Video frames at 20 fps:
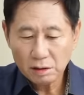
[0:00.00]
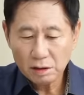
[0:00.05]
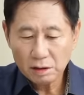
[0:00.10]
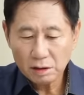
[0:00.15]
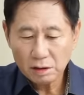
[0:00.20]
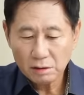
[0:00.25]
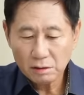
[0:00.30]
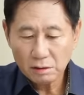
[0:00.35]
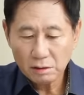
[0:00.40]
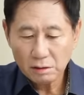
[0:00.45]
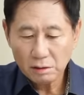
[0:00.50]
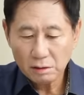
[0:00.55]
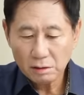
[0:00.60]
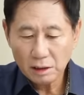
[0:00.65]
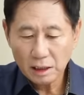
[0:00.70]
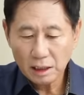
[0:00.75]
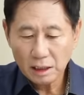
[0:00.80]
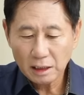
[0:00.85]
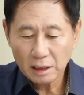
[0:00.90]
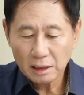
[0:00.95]

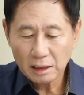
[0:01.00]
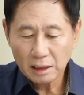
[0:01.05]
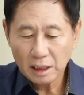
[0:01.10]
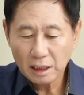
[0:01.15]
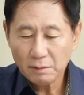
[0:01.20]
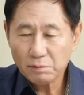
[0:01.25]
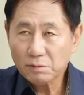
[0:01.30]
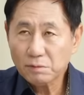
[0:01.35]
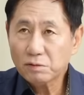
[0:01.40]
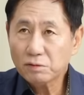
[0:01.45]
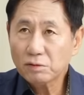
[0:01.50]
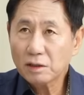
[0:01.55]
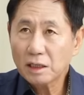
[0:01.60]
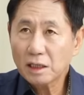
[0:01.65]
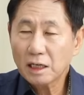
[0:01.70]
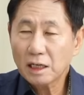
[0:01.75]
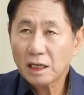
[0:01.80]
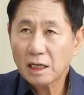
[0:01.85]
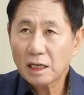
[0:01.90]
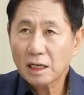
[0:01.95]
정권의 내부
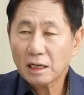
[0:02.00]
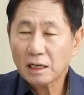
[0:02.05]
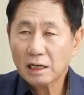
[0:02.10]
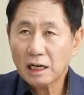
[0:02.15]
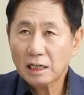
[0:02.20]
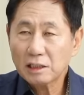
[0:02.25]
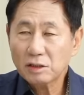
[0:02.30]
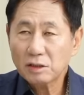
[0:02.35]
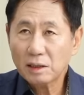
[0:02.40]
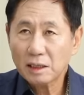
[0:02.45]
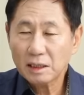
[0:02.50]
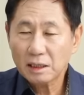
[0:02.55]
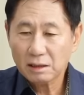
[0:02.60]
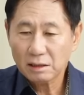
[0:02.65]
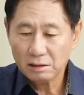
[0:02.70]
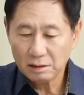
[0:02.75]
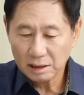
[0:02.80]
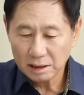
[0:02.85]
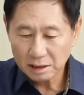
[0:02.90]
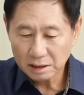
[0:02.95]
붕괴가 가시화되는
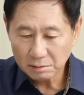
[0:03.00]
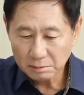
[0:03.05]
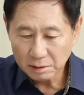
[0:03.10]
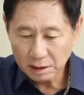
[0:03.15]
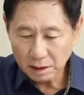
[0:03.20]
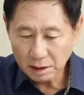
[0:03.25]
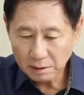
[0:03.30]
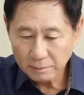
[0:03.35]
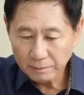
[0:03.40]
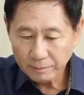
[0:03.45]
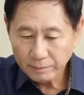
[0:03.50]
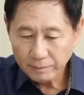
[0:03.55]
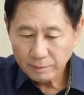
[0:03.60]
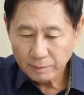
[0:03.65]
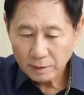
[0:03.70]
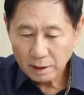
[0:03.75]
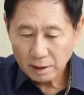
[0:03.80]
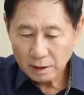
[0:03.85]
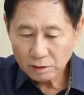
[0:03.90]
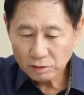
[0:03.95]
것 같습니다.
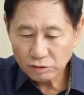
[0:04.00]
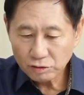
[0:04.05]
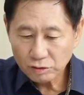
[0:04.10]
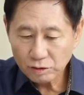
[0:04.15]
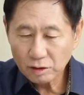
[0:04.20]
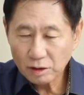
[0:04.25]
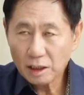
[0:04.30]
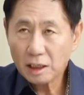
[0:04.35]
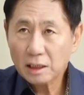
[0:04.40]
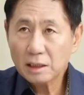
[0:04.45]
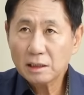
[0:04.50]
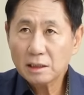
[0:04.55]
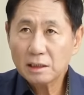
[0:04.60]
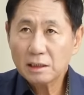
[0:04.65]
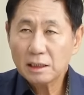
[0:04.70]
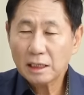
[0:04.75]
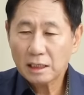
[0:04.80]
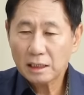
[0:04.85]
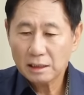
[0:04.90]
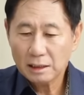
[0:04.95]

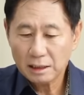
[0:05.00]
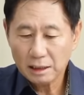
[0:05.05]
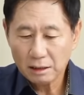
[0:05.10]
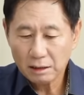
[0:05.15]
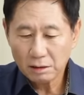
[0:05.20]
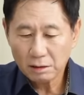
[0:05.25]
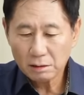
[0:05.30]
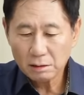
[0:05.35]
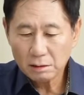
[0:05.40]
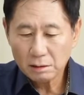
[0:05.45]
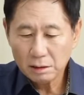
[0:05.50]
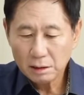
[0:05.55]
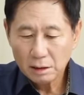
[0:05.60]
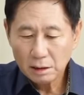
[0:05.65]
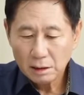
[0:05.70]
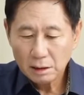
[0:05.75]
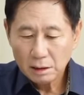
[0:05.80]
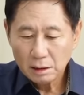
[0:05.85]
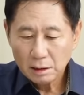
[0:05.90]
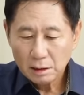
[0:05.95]
중요한 얘기인데요.
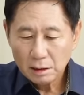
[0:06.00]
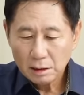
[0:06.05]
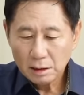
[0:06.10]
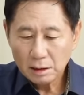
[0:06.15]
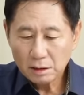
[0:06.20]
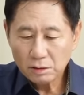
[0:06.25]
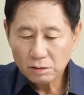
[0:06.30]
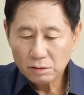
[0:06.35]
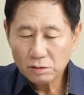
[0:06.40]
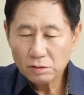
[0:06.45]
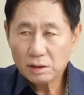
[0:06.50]
이 극우